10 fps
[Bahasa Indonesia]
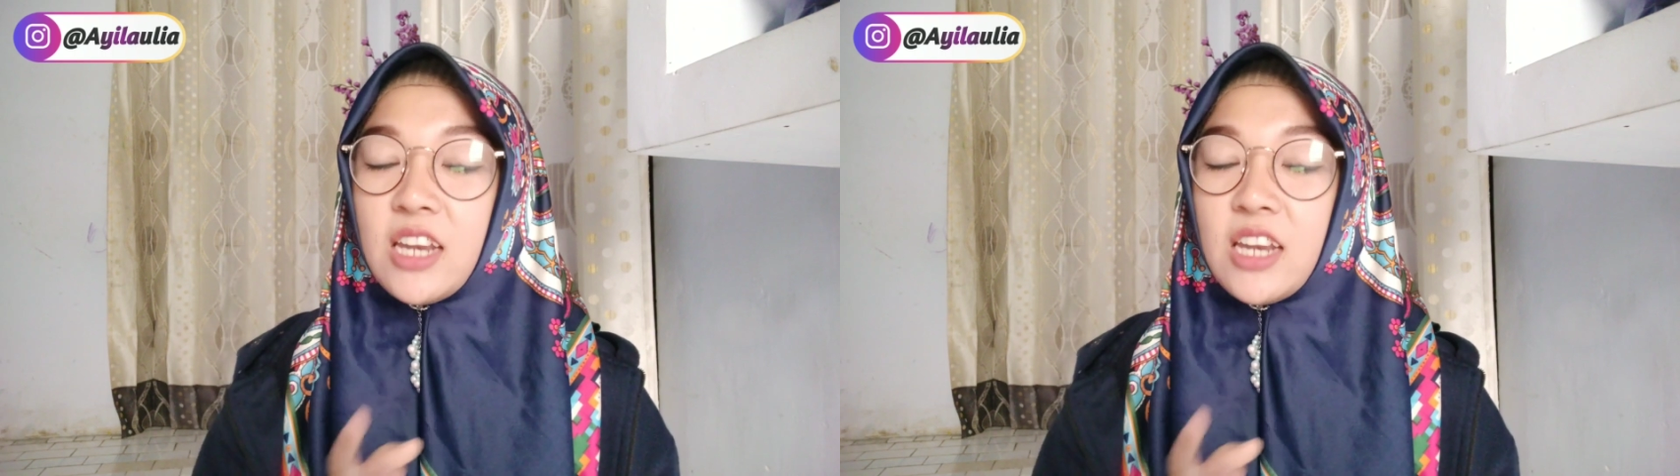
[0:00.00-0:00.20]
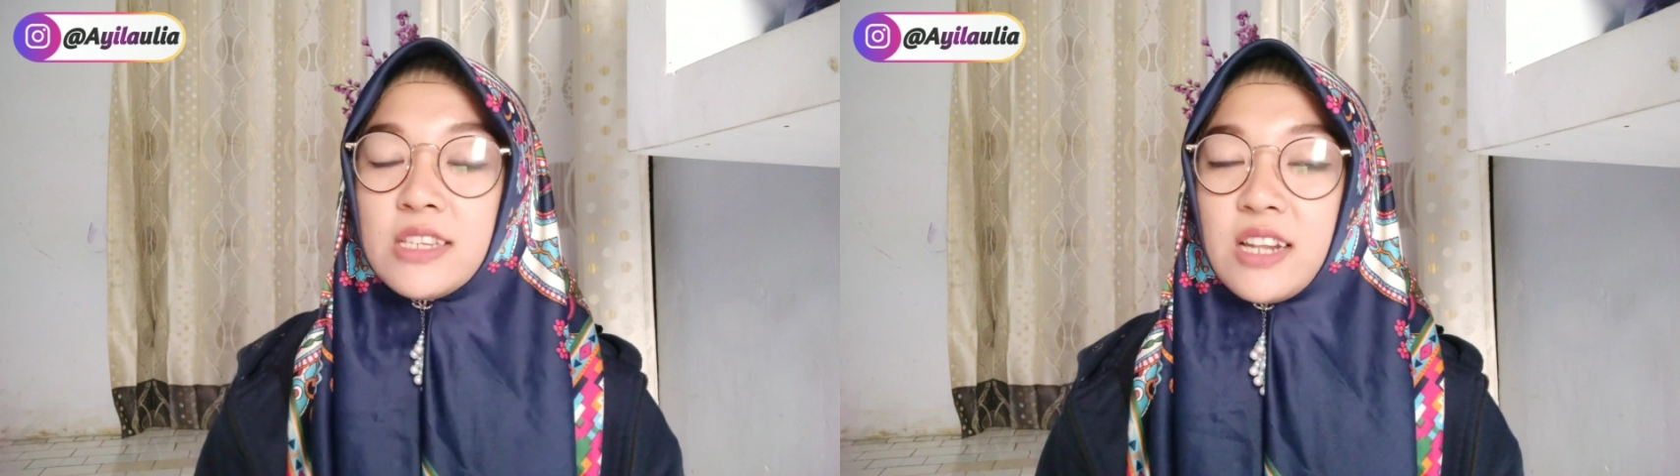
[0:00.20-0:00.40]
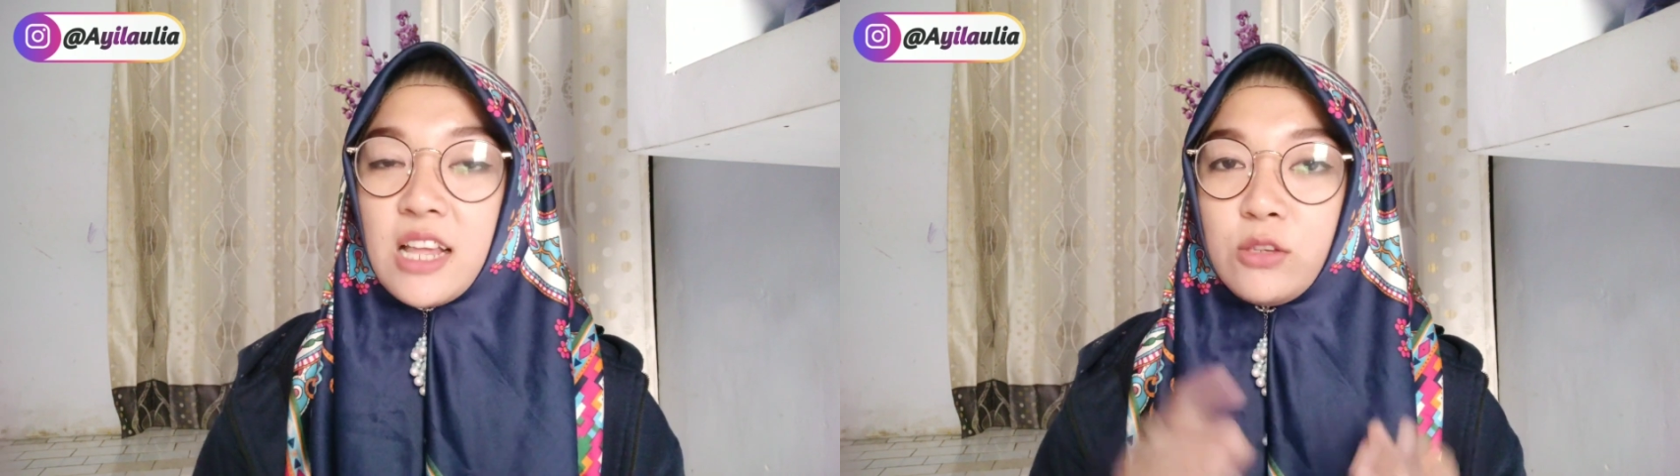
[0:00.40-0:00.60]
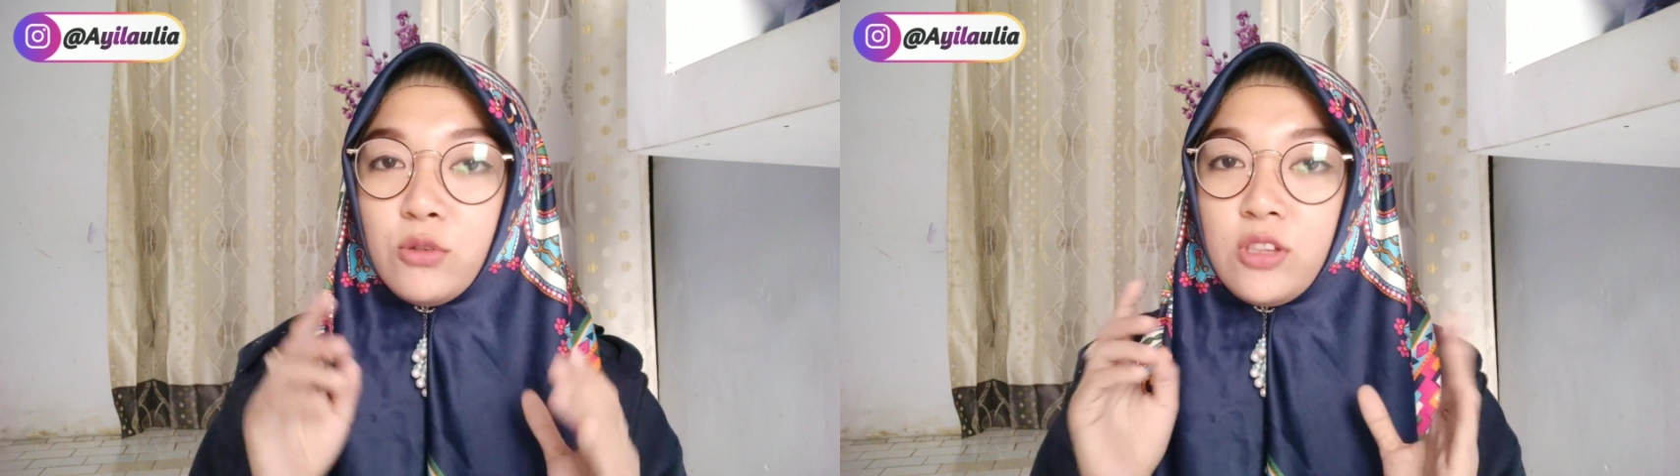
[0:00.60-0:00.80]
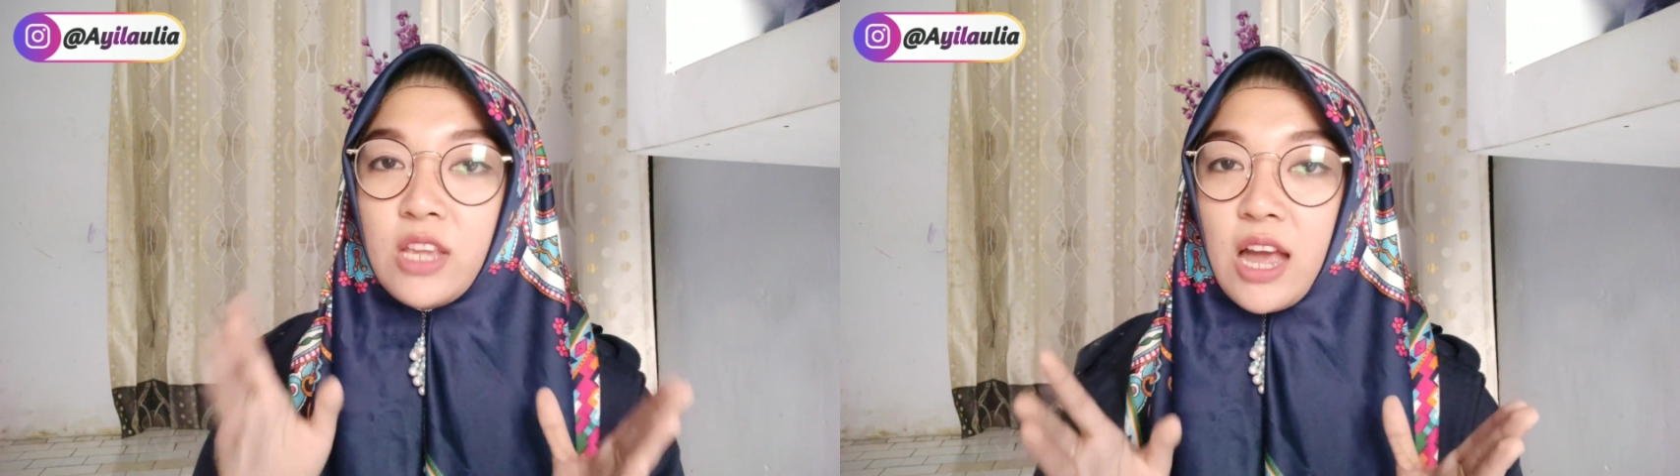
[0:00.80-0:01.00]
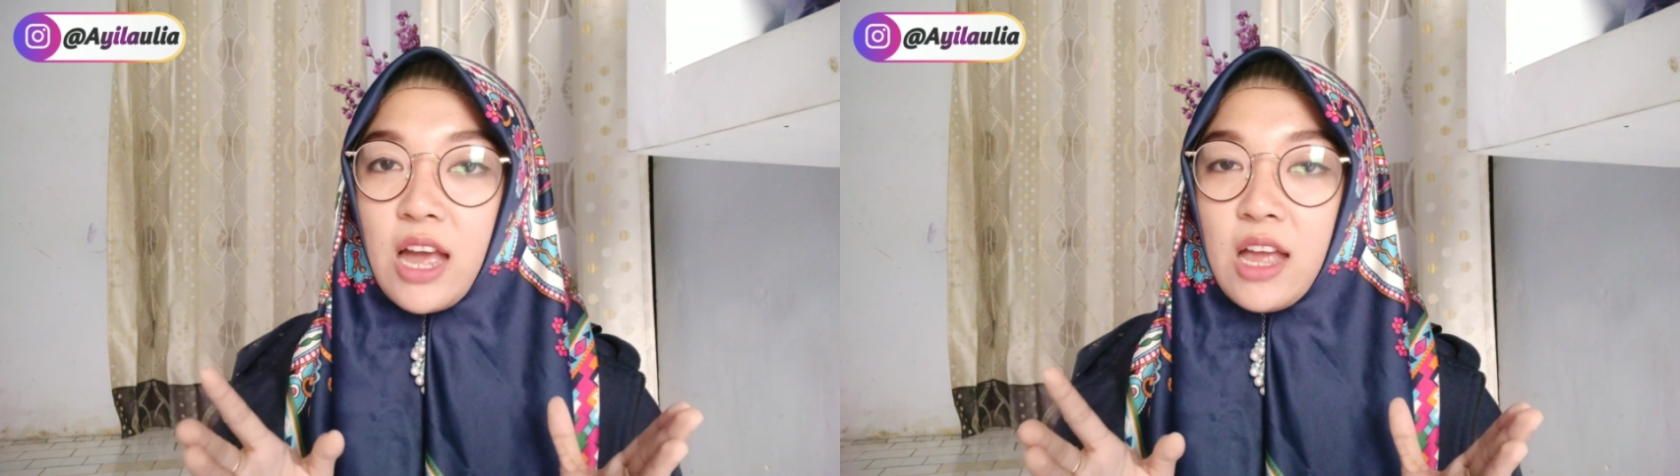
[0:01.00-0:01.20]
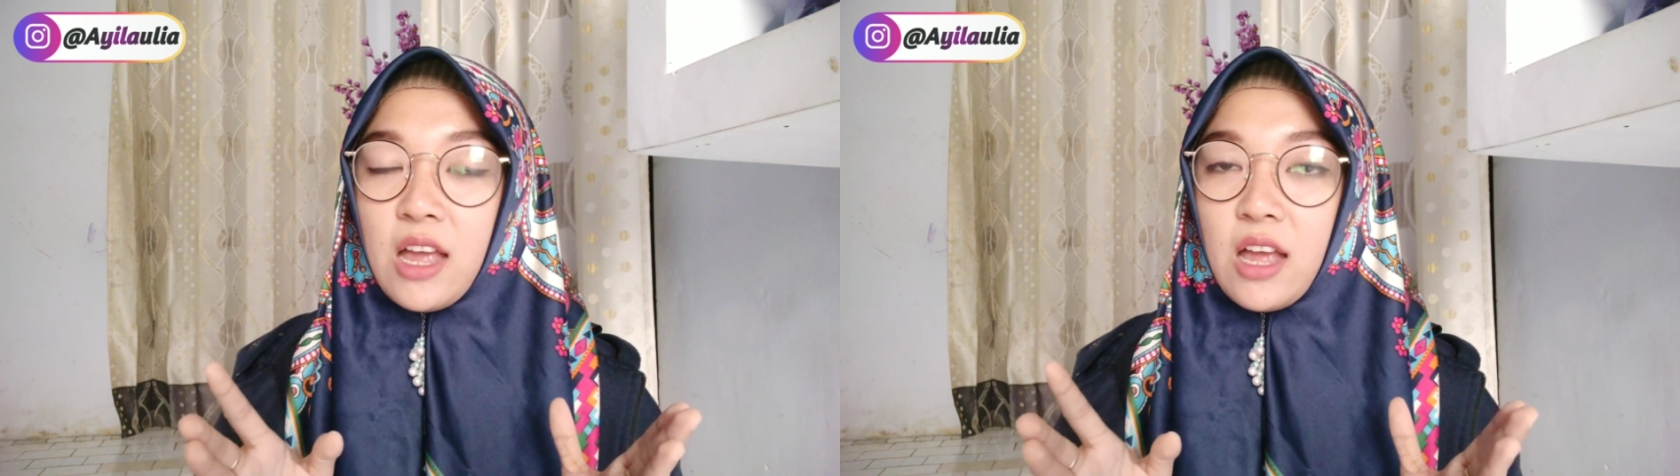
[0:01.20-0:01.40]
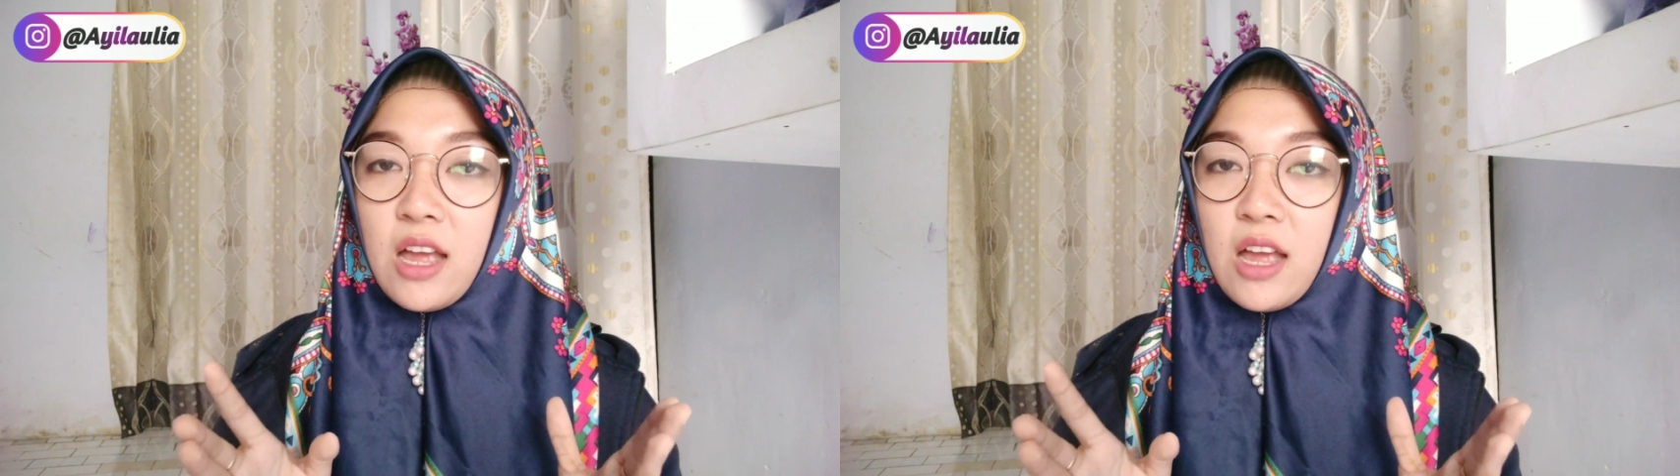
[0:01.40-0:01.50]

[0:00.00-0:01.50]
di bulan selanjutnya